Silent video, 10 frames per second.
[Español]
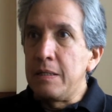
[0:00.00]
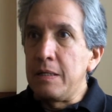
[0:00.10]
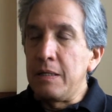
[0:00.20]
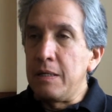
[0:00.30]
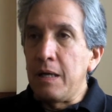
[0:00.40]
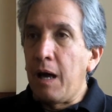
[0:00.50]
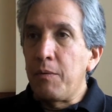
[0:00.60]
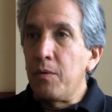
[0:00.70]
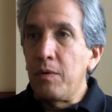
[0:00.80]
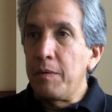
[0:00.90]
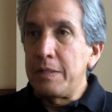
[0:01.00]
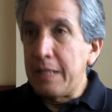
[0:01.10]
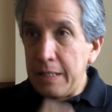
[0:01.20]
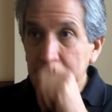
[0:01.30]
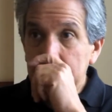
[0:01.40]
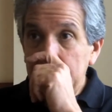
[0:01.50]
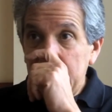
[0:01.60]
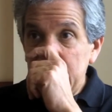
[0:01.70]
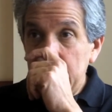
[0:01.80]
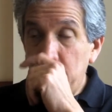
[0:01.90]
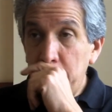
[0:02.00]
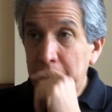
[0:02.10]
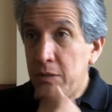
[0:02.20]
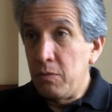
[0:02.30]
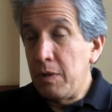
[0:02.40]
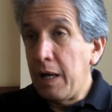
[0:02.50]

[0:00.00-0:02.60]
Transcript: y abro una ventanita que se convierte en,